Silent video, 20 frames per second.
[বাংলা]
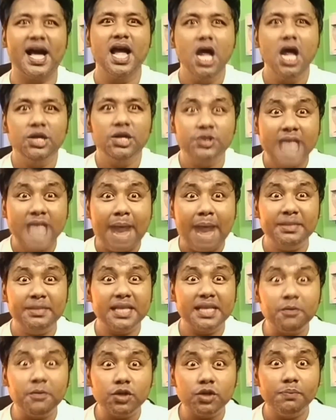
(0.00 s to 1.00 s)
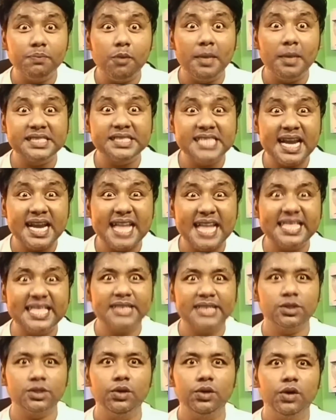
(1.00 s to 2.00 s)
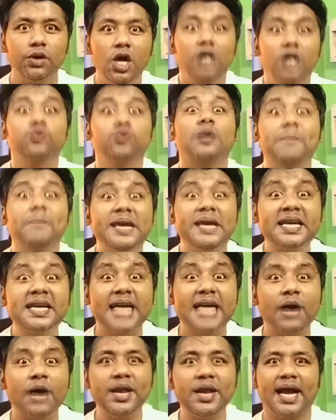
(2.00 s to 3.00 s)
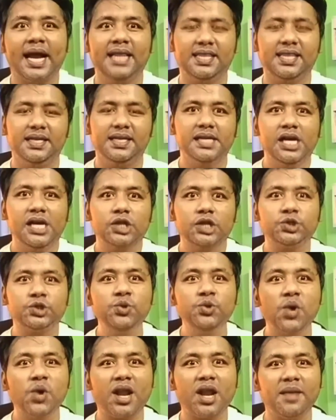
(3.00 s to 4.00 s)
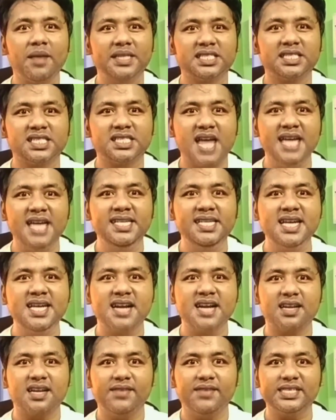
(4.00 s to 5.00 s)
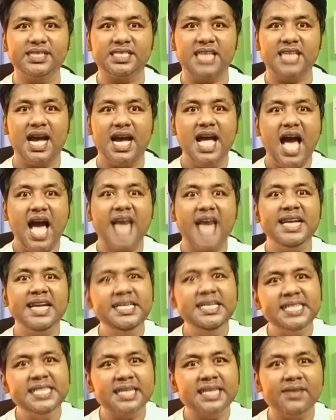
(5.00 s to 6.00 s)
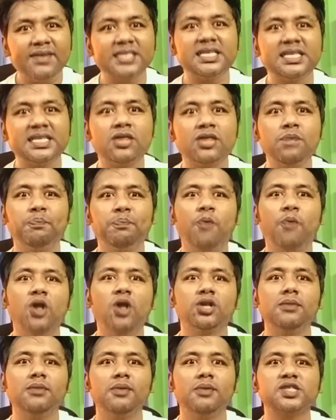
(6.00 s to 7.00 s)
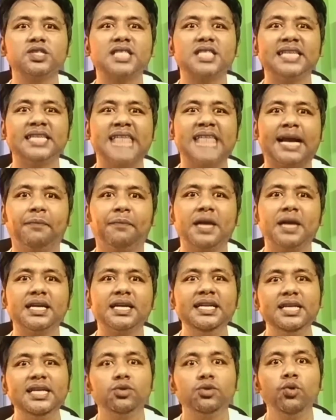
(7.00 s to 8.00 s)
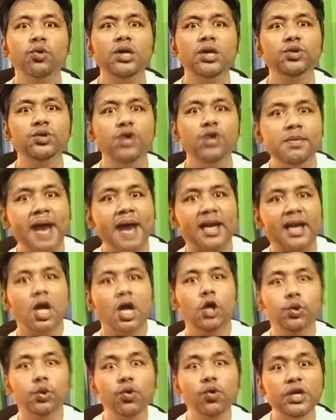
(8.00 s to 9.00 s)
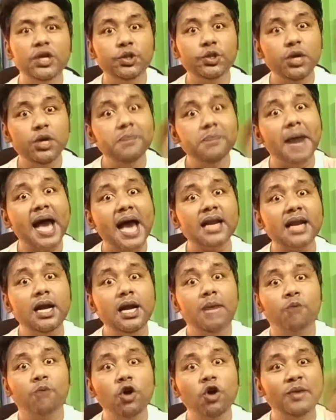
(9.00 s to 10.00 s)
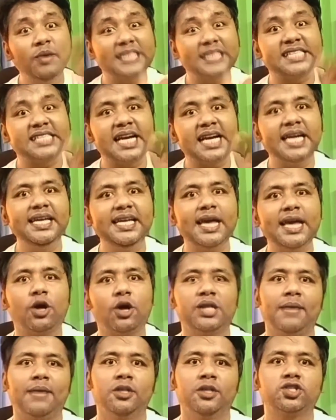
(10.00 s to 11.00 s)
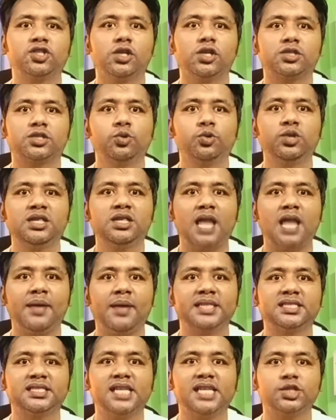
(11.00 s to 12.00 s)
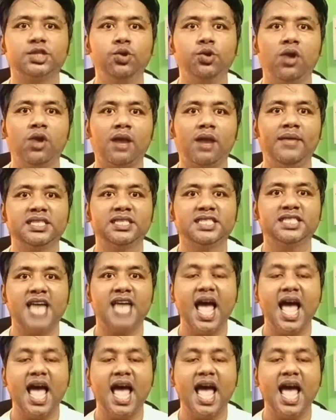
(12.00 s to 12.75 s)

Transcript: যদি আমাদের মতো প্রবাসীরা না থাকতো তোরা ভিক্ষা করে খাইতি শুয়োরের বাচ্চা ইডিয়েটের বাচ্চা আর ইডিয়েটের বাচ্চা তুই প্রথম অবস্থায় শাকিব খানকে নিয়ে দুই দুইবার দুই দুইবার বউ বাচ্চাকে নিয়ে কথা বলছস কুত্তার বাচ্চা শুয়োরের বাচ্চা